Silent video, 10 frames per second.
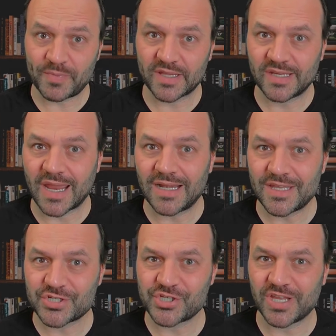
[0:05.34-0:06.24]
criar
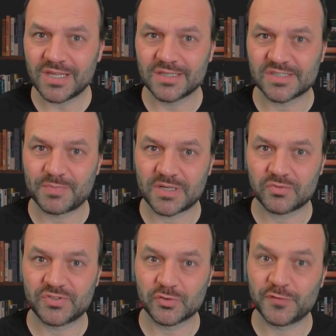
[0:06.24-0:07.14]
legendas para os
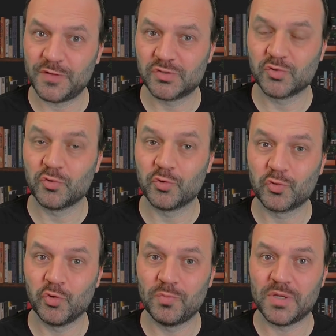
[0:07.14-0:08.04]
seus vídeos no
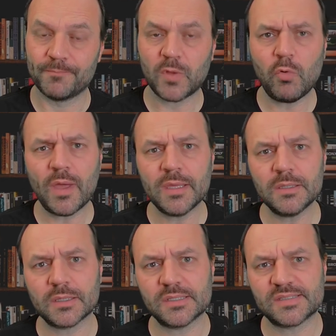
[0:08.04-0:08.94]
YouTube, ou ainda,
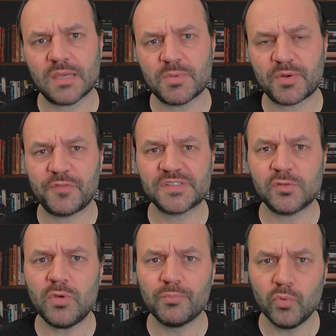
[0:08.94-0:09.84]
quem sabe, para fazer um
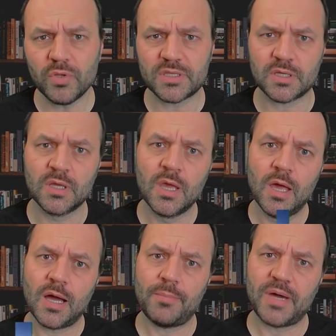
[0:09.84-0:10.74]
e-book
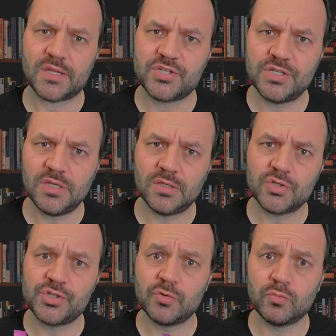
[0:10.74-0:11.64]
a partir
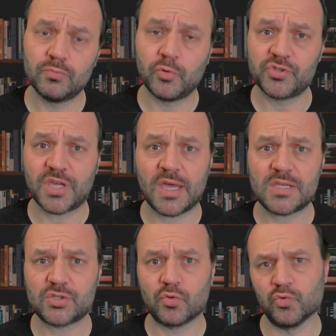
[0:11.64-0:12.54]
de um
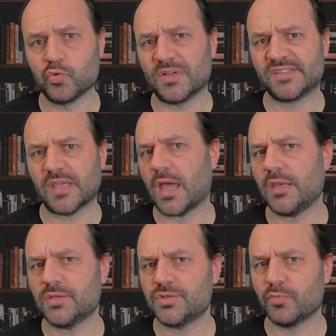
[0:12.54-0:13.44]
podcast ou de uma série
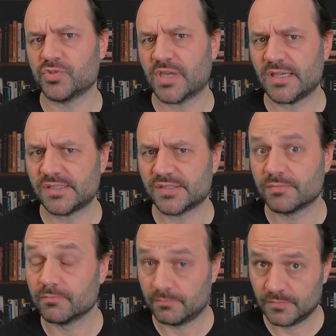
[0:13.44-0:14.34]
de podcasts?
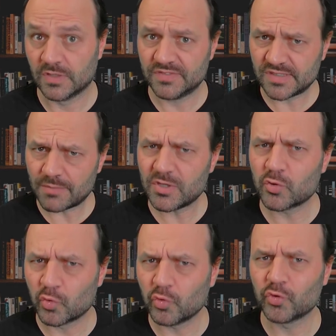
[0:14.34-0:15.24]
Você sabia que o
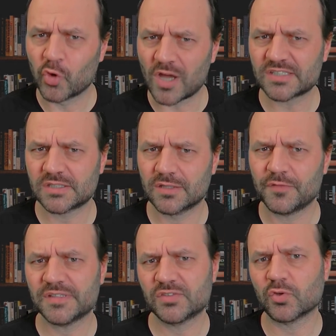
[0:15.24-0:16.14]
Google Docs faz
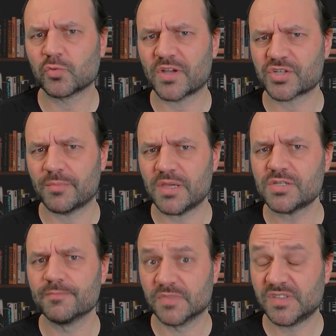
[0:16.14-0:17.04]
isso automaticamente?
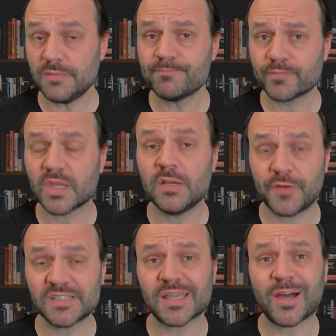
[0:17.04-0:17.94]
Sim, ele
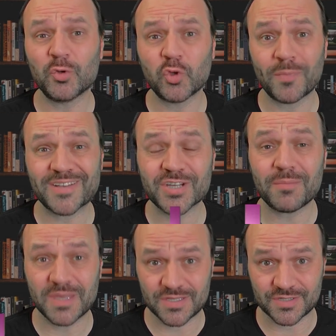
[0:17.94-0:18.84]
faz
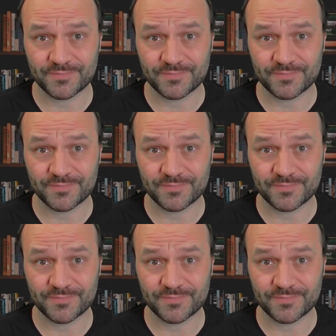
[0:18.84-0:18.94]
automaticamente.